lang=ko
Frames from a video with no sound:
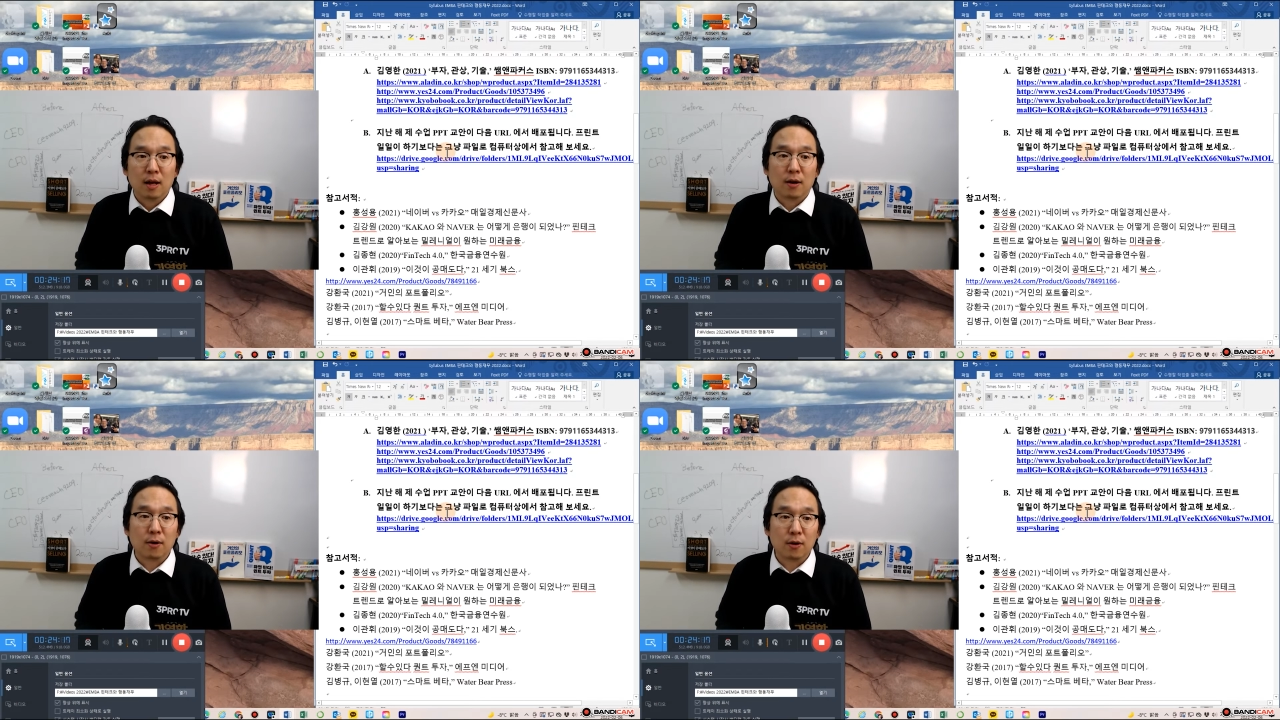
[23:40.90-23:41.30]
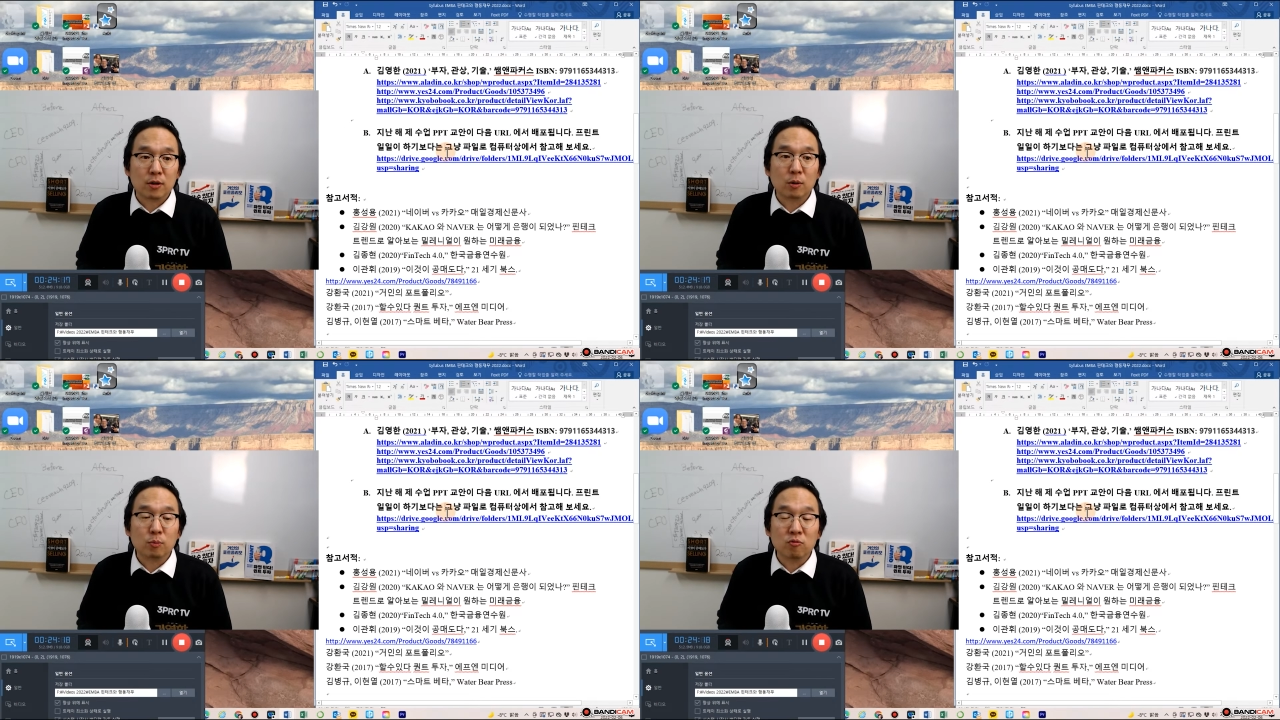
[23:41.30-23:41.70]
어,
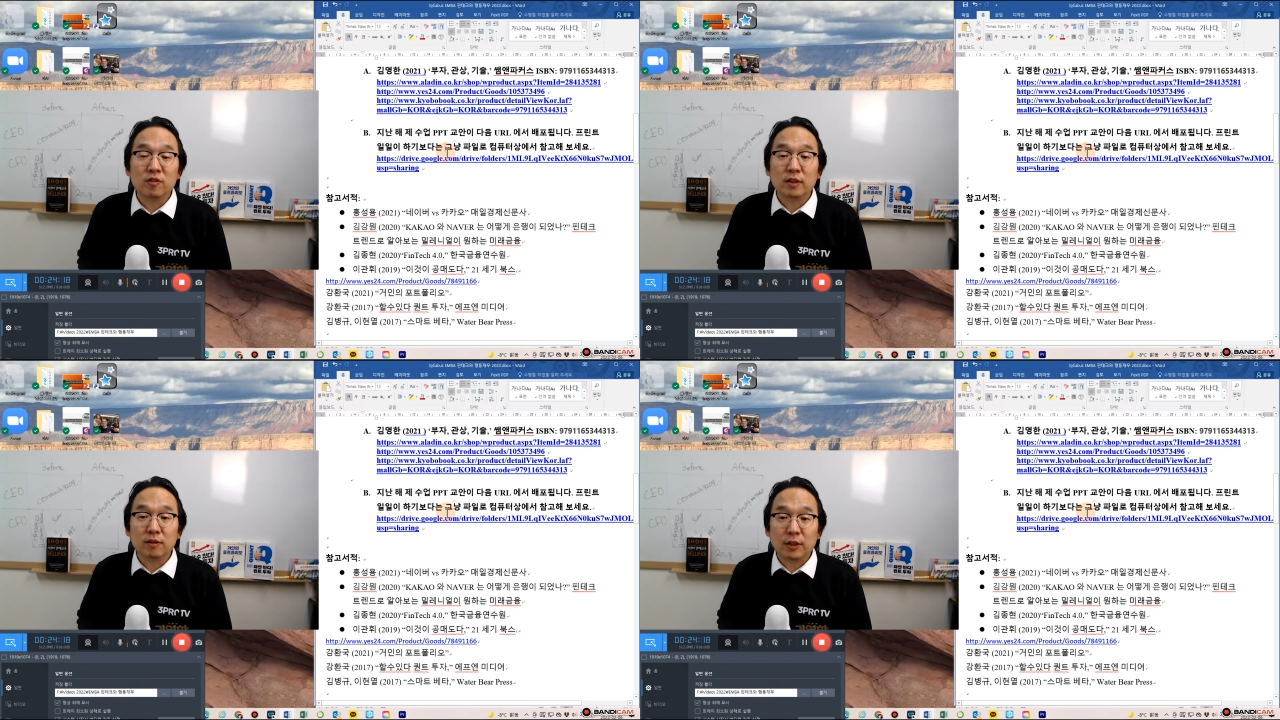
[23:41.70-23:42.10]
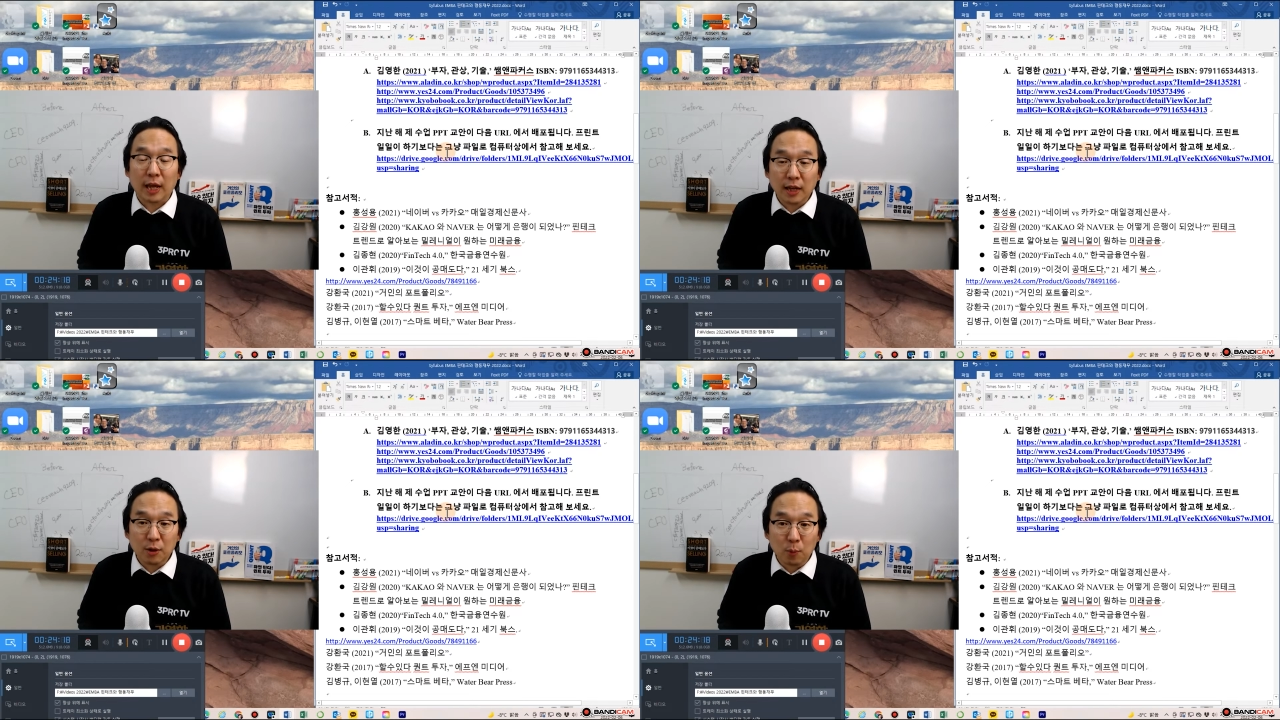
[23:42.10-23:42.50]
그걸
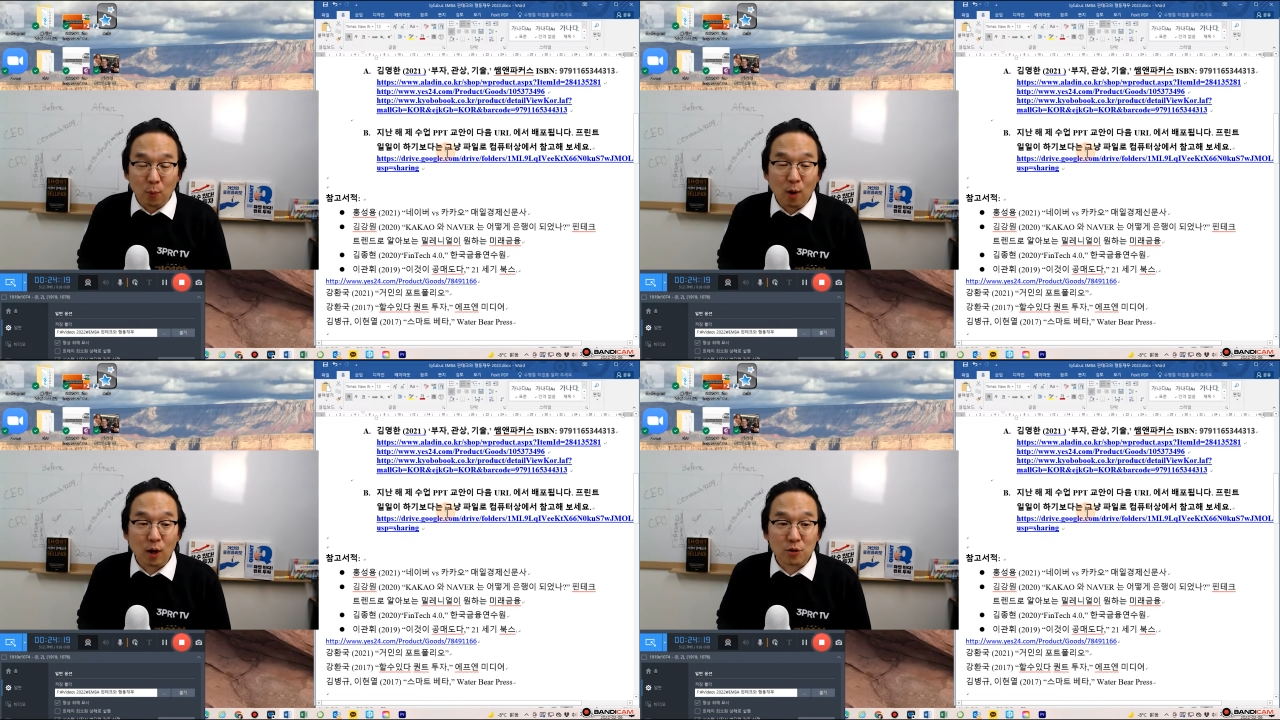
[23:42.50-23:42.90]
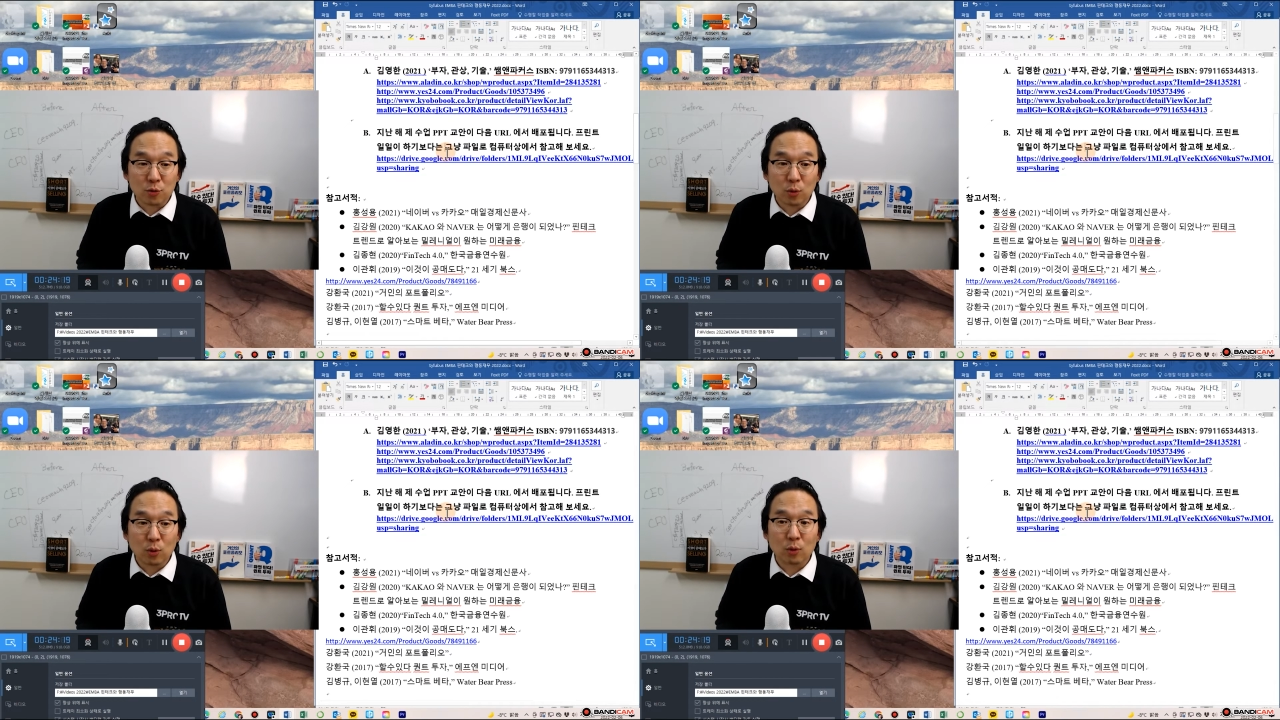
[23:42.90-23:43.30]
뭉탱이로
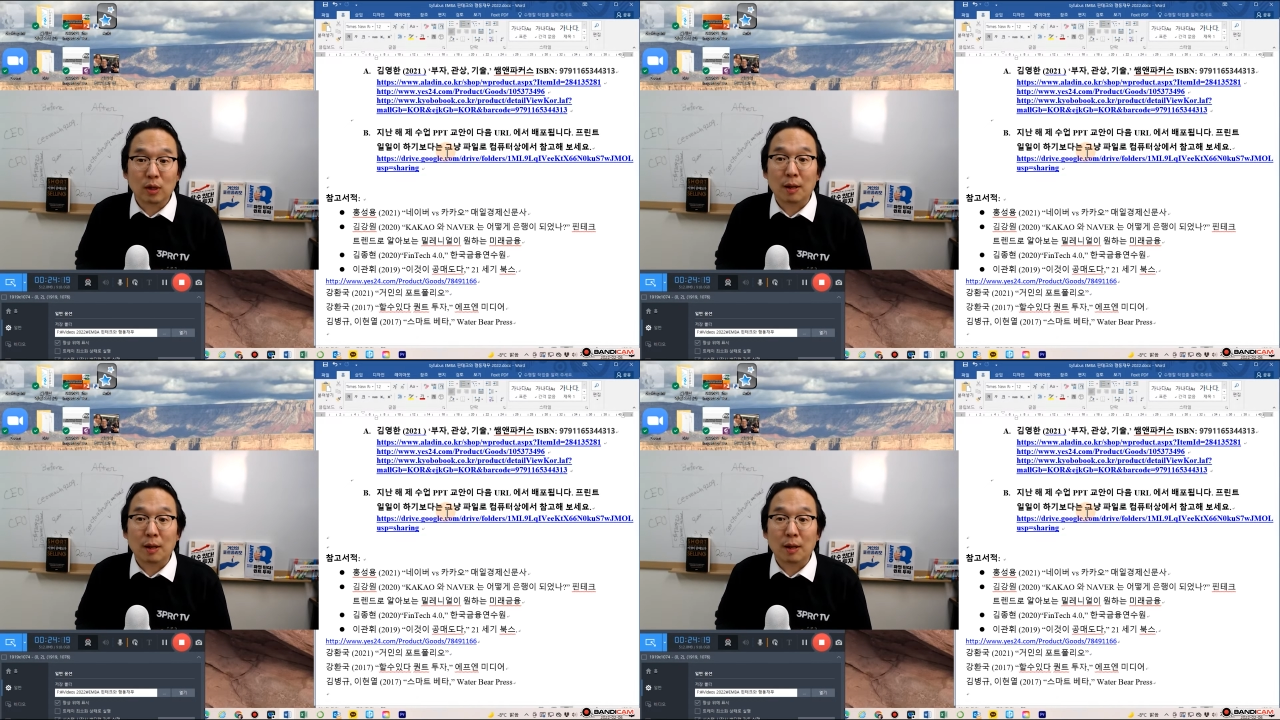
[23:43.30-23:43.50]
모아가지고